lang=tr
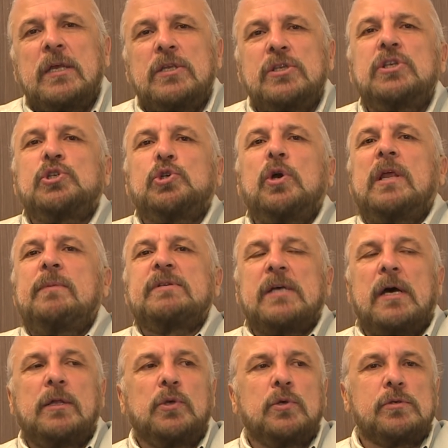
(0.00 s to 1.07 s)
Siz şöyle mi
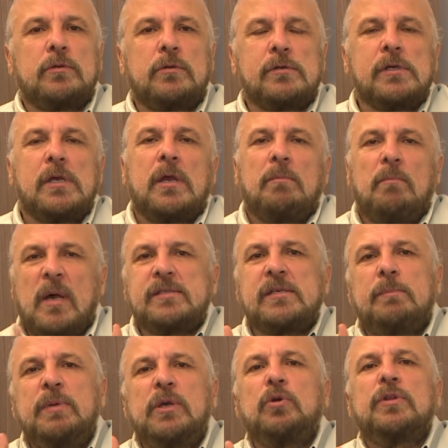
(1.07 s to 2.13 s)
zannediyorsunuz?
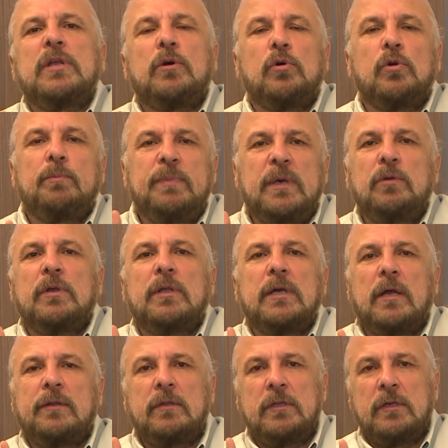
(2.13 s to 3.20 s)
Masa bir günde kurulup bir günde
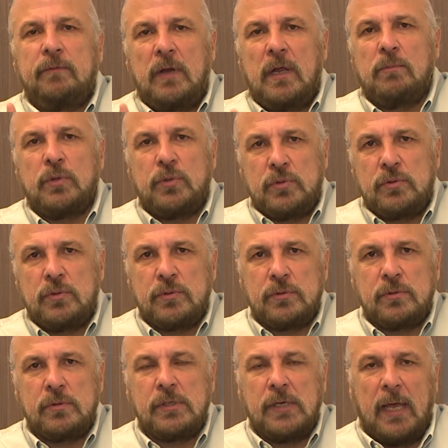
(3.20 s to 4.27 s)
dağıtıldığını falan mı
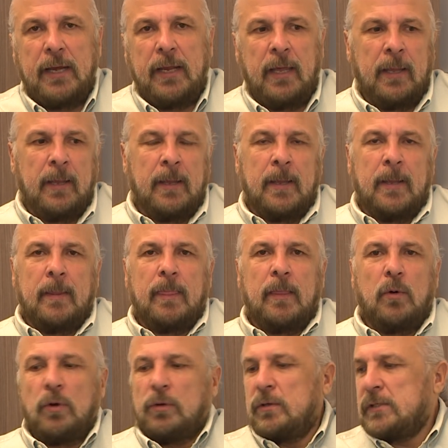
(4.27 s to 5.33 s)
düşünüyorsunuz? Yani
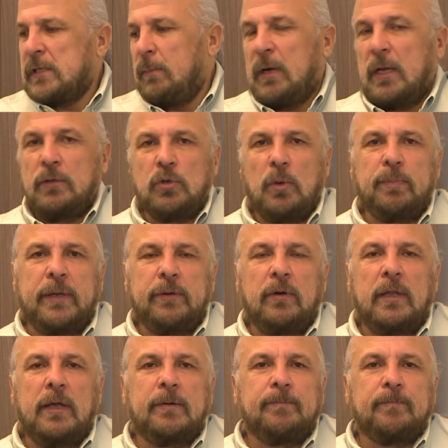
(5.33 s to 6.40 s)
o gün sabahleyin
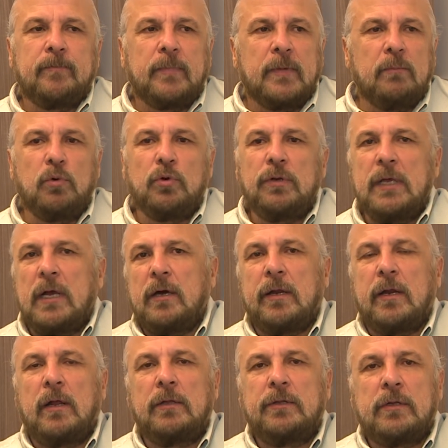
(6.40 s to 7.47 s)
toplanıyorlar. Bugün ne
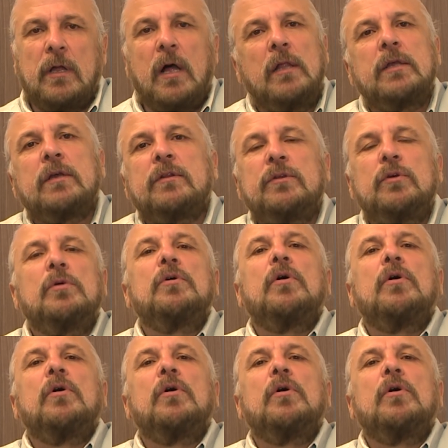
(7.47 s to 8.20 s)
karar aldık? Aldık diyor.